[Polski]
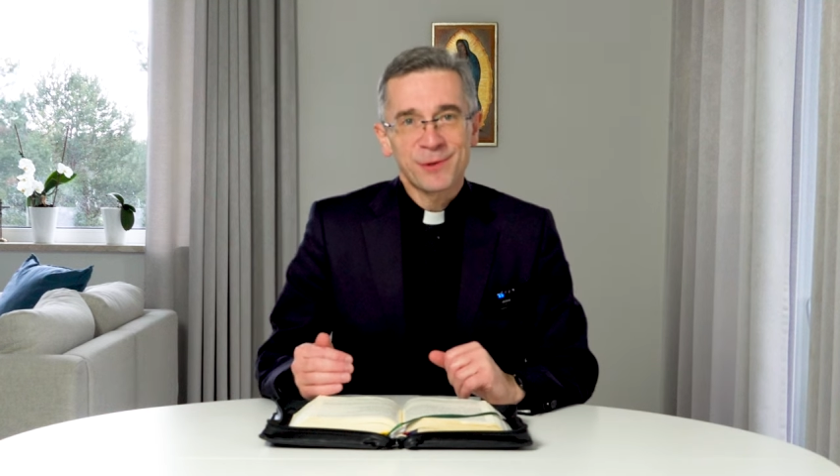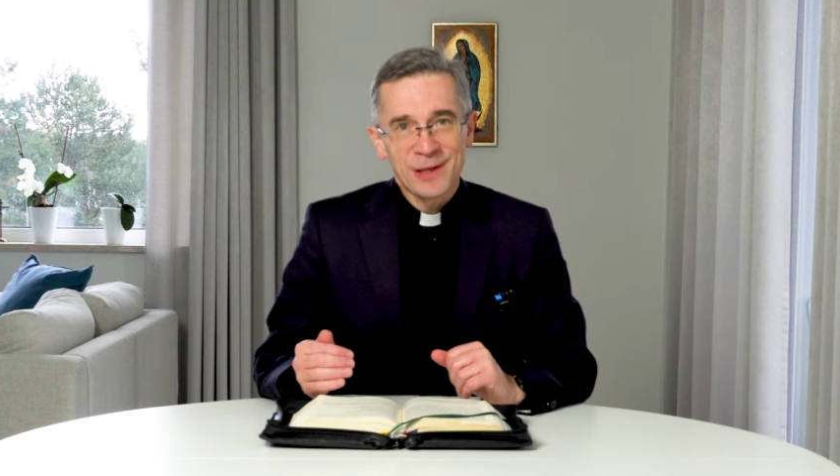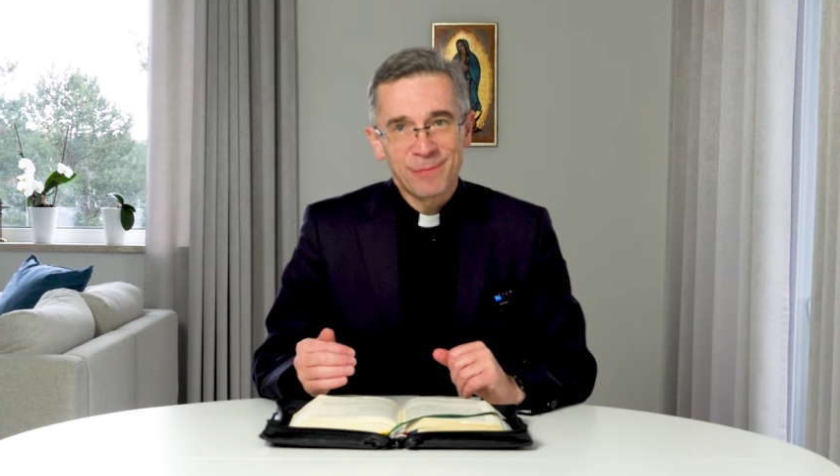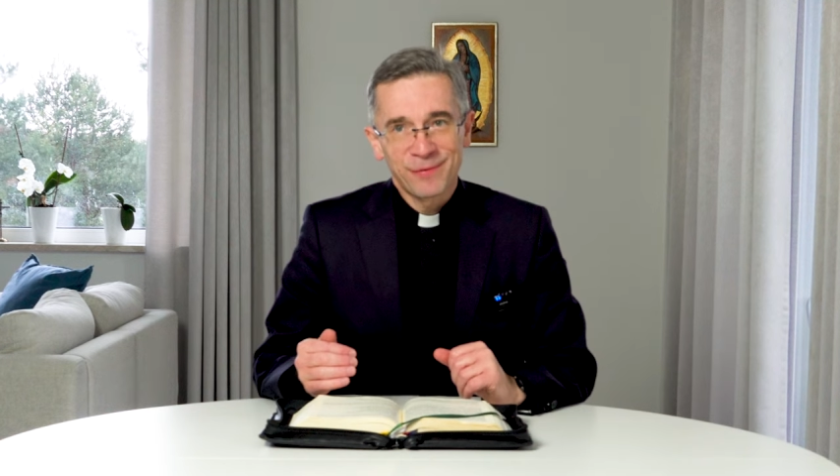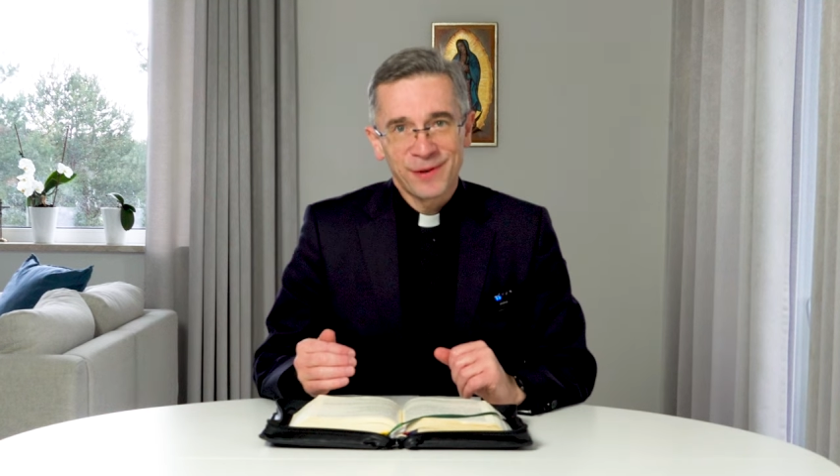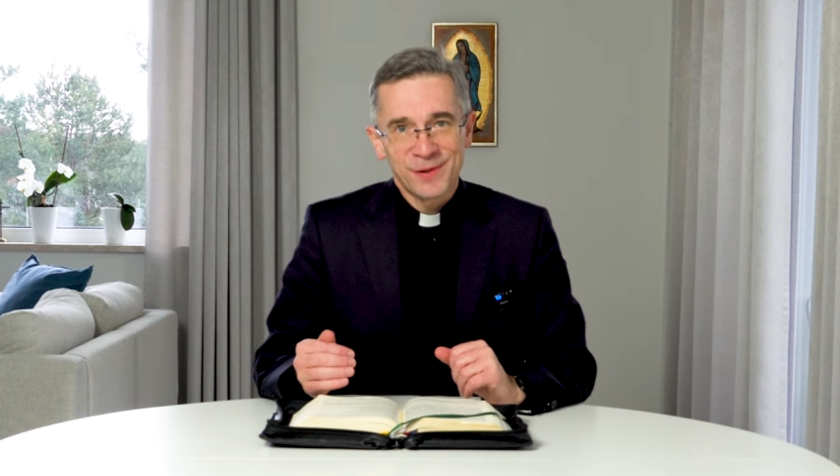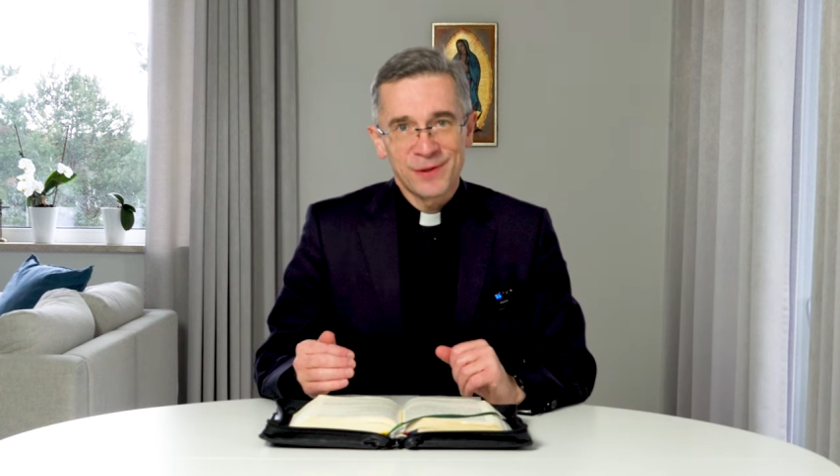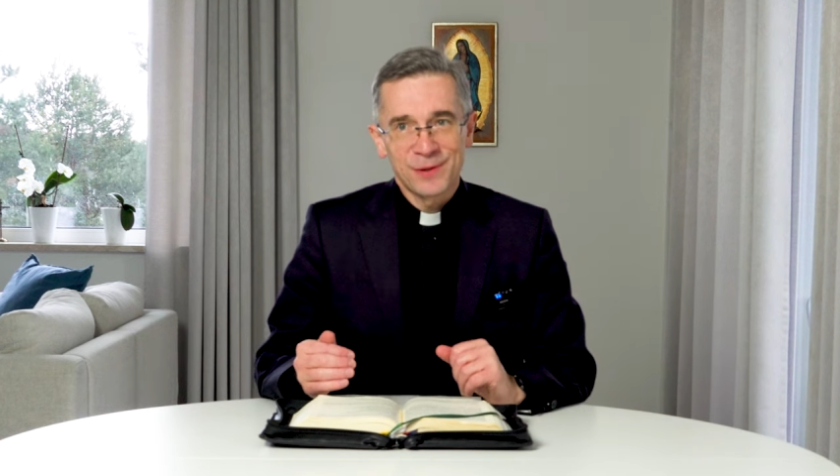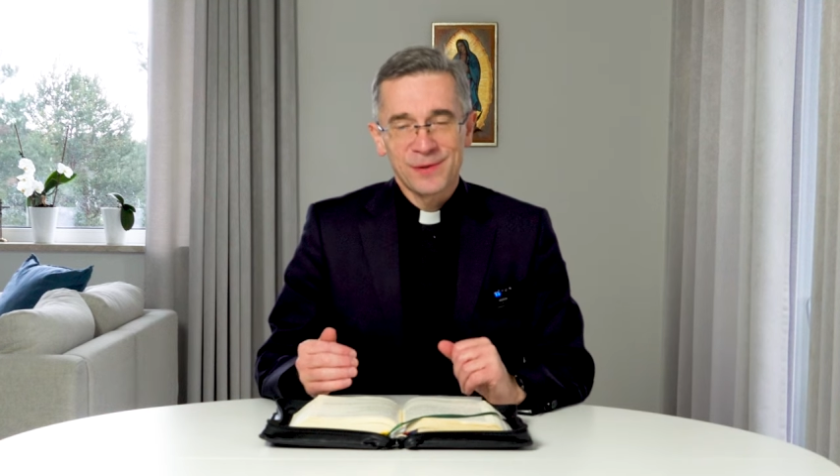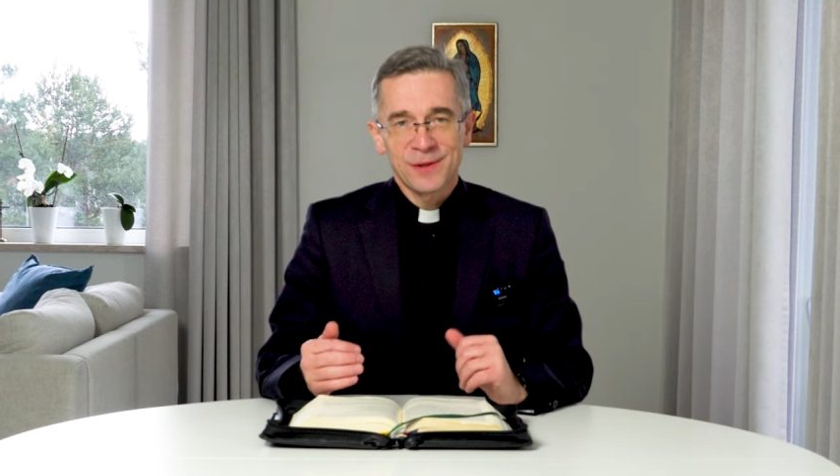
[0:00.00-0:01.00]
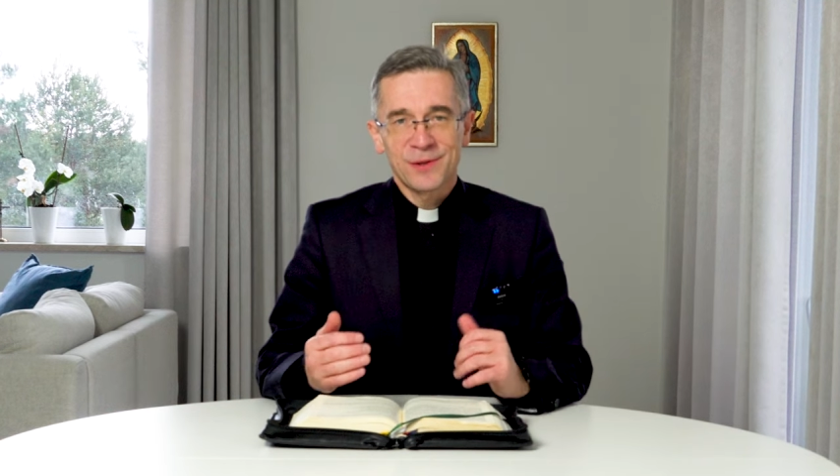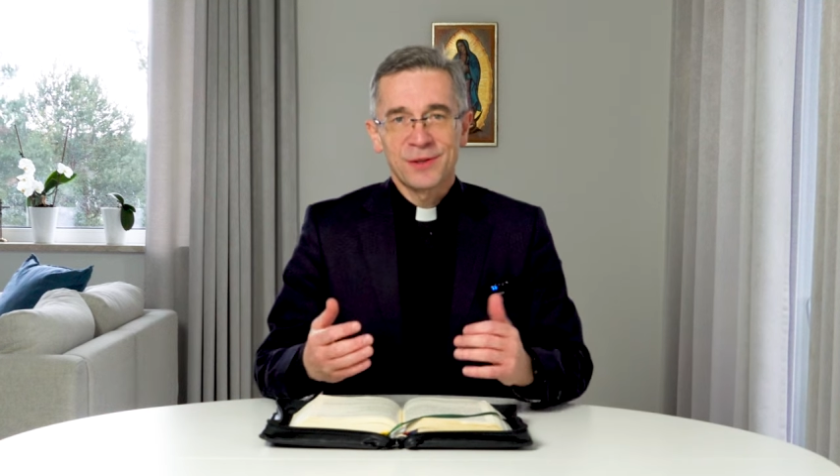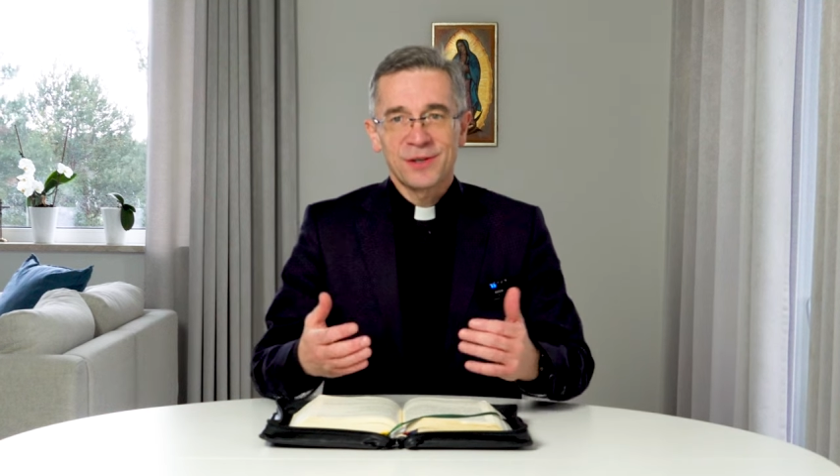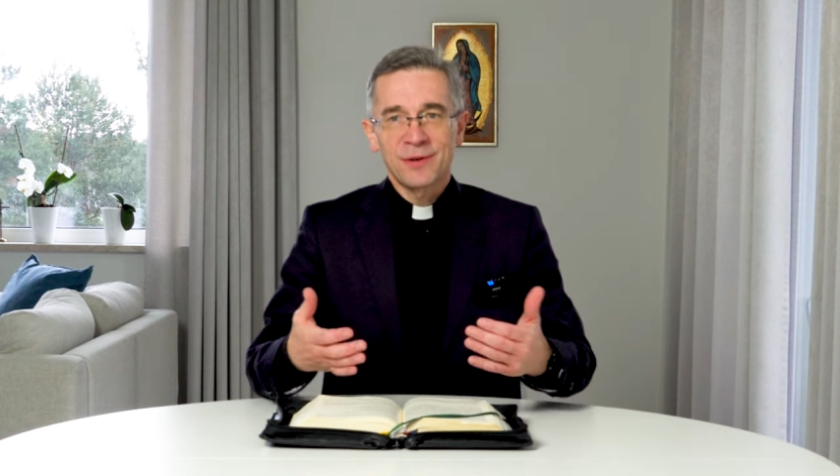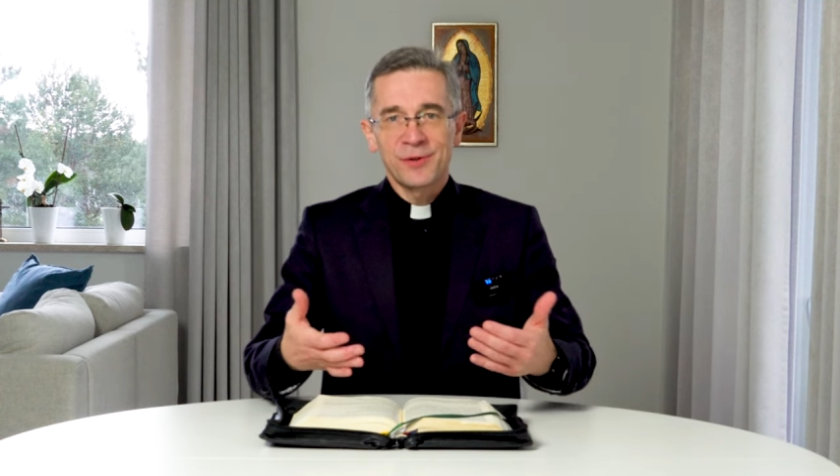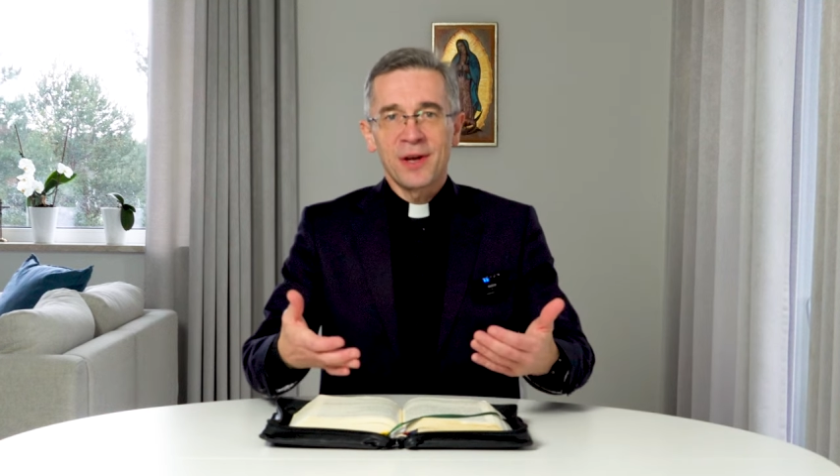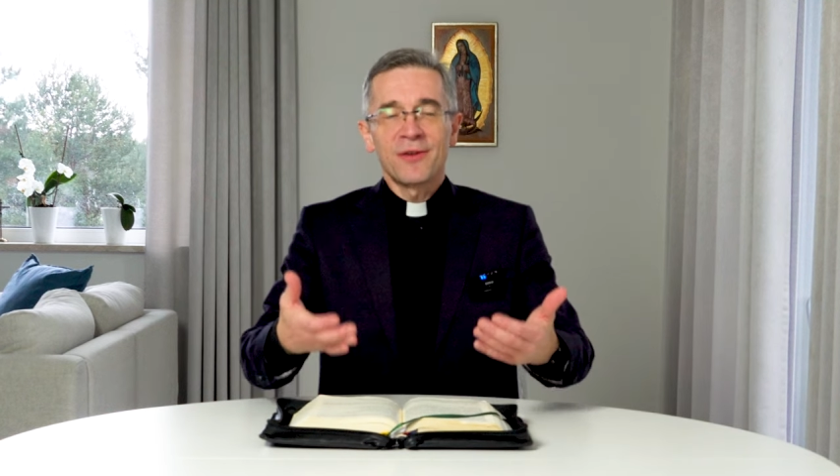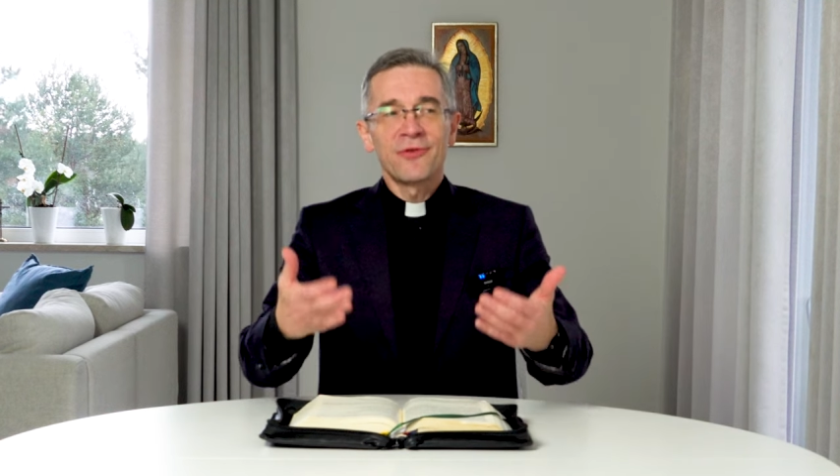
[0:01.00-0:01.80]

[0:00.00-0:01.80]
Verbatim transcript: można powiedzieć, to znaczy czegoś